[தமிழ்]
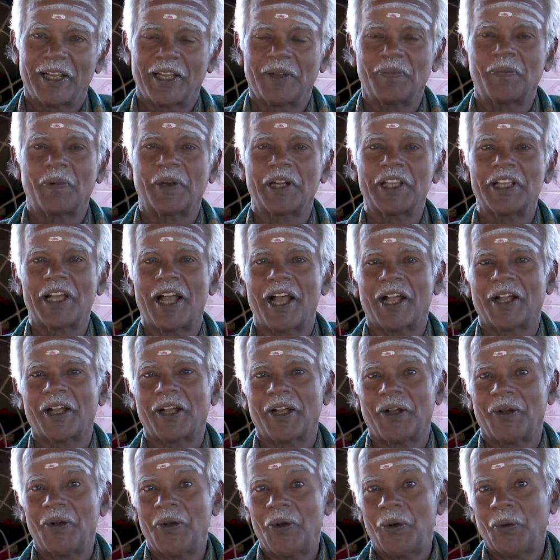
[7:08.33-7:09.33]
இப்படியாக
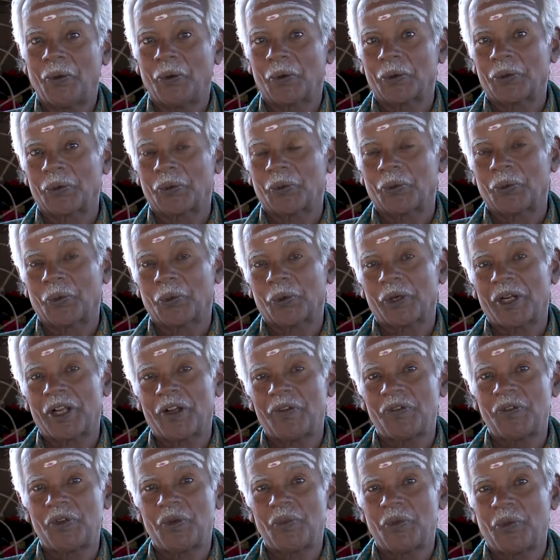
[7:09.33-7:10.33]
ஒரு
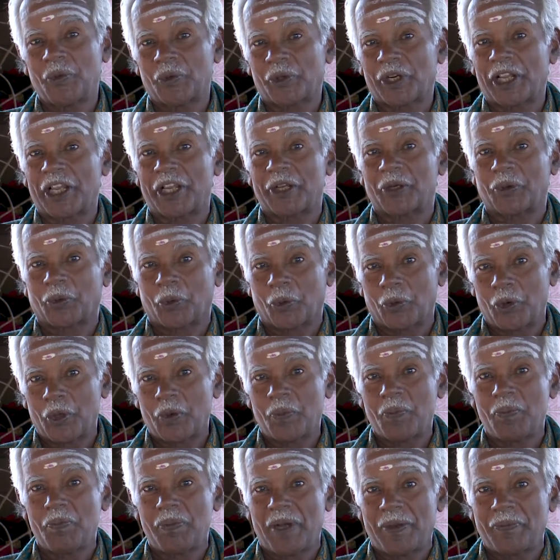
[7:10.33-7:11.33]
உறவு முறை
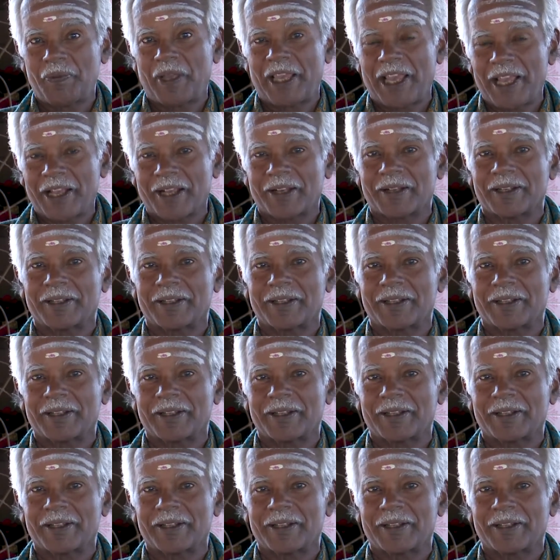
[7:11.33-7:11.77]
குடும்பமே